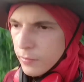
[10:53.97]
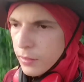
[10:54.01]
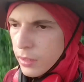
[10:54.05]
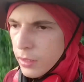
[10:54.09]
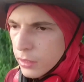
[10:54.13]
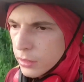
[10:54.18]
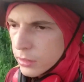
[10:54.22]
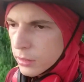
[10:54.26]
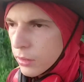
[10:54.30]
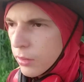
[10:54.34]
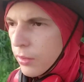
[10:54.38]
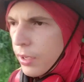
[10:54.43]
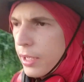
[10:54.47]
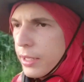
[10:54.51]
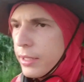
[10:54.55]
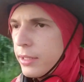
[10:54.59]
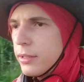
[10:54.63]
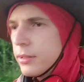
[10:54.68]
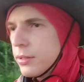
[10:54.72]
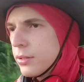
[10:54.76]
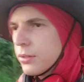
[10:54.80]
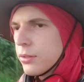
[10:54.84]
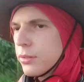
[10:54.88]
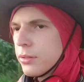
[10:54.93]
Então é
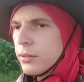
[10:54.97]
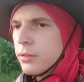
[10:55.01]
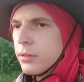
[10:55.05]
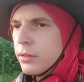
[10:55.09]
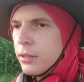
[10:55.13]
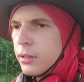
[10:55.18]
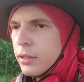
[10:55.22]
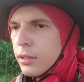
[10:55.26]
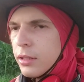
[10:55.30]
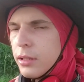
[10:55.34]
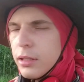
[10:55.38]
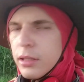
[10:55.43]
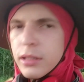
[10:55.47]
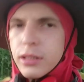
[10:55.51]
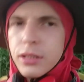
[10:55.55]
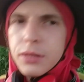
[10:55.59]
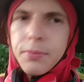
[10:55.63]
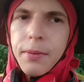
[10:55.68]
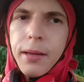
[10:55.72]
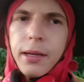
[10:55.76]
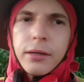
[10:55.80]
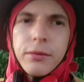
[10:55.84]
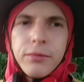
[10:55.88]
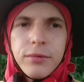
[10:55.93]
isso.
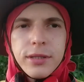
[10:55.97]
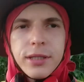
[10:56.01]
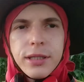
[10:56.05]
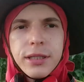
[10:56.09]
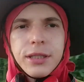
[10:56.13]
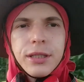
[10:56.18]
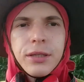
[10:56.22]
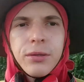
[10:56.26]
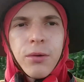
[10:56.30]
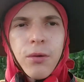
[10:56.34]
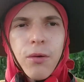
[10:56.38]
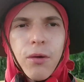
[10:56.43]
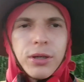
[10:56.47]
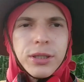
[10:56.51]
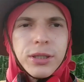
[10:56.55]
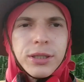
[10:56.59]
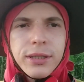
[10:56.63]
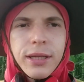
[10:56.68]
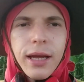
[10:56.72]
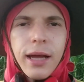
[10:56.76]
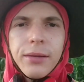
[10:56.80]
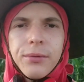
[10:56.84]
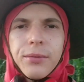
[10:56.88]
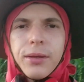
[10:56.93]
Espero que vocês tenham
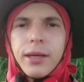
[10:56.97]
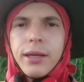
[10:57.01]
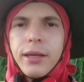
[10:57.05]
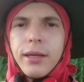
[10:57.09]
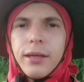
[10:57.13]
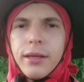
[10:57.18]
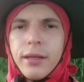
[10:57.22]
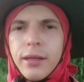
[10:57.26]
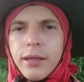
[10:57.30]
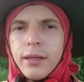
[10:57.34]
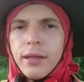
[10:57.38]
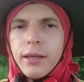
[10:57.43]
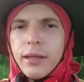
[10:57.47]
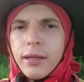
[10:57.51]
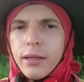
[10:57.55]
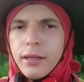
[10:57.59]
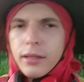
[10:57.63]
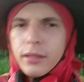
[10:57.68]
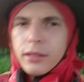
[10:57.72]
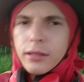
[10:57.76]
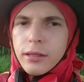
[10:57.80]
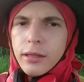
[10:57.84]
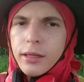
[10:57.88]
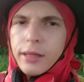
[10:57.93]
gostado aí.
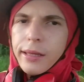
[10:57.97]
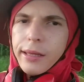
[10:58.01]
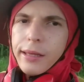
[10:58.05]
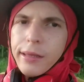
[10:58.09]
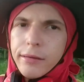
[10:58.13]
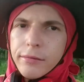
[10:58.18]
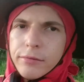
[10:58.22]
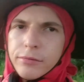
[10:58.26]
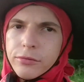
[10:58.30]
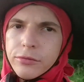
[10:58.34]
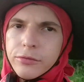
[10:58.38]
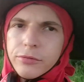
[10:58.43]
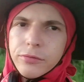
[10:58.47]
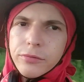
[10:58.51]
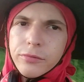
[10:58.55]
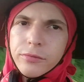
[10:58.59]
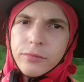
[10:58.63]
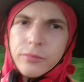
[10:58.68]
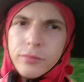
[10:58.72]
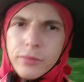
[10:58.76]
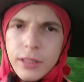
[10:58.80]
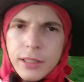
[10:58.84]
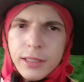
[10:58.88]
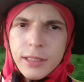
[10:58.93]
É,
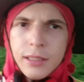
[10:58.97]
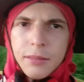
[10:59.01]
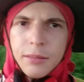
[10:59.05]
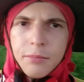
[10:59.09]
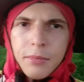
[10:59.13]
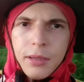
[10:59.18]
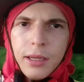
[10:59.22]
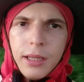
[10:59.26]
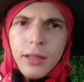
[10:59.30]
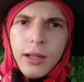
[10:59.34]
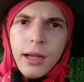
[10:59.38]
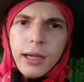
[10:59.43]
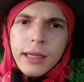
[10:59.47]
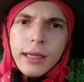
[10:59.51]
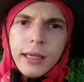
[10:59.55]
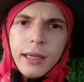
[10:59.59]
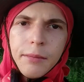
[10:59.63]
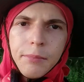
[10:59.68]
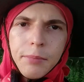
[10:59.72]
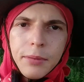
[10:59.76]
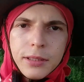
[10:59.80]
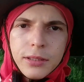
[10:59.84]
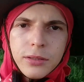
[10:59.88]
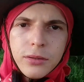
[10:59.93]
esse milho
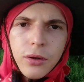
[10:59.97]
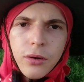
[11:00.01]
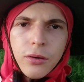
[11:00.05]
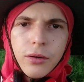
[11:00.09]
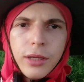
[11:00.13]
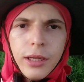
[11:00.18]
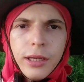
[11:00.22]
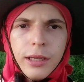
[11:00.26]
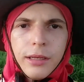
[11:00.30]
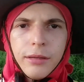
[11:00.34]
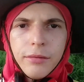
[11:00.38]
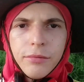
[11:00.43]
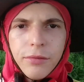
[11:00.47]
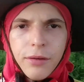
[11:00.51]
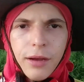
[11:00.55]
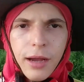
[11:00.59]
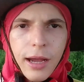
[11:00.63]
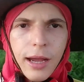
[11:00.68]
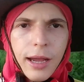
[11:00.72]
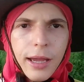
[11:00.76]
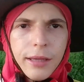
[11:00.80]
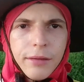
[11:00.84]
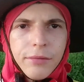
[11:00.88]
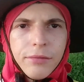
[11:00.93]
aqui, pessoal, ele
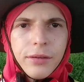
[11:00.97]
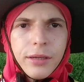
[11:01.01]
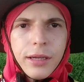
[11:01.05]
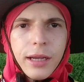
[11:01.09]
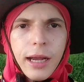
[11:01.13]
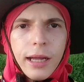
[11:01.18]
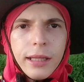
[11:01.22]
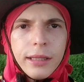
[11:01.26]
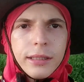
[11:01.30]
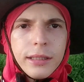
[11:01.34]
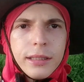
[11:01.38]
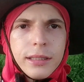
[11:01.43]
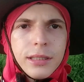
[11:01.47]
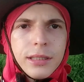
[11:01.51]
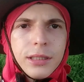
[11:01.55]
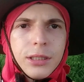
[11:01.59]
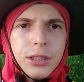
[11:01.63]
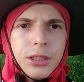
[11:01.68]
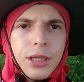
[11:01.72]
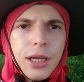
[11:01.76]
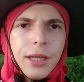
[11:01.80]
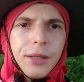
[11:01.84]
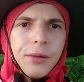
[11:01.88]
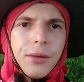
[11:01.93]
vai ficar desse
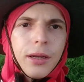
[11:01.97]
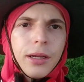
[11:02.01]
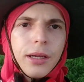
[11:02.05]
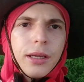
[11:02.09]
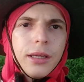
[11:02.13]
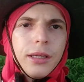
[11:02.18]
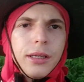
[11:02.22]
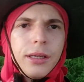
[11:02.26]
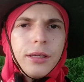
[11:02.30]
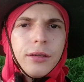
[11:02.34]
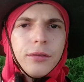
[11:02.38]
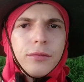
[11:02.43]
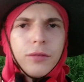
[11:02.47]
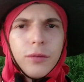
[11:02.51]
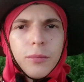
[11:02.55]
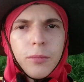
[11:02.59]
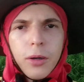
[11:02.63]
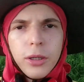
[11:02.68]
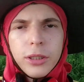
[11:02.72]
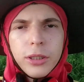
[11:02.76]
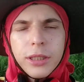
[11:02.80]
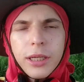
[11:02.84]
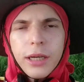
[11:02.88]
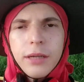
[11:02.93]
jeito aqui. Eu vou
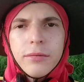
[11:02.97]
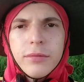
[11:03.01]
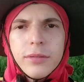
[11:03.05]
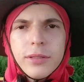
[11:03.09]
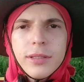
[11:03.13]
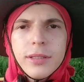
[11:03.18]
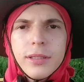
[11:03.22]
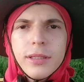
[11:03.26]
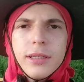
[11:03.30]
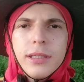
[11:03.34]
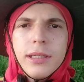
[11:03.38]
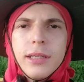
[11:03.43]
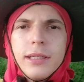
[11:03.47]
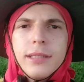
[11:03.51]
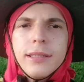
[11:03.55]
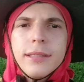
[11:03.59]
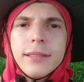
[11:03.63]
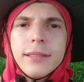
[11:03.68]
mostrar a vocês.